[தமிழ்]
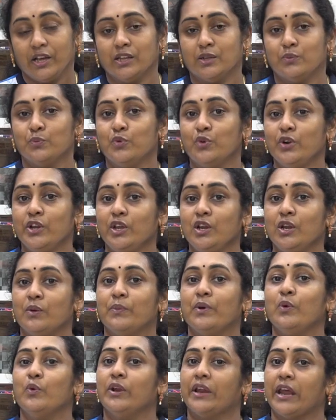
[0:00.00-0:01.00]
இந்த மூணையும்
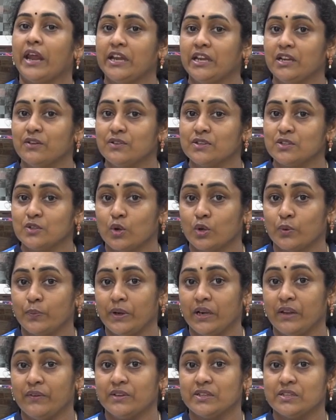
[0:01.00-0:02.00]
நம்ம ஒரு எயிட் ஹவர்ஸ் சோக்
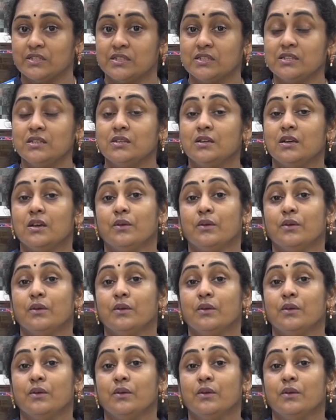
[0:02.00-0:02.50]
பண்ணி வச்சுட்டு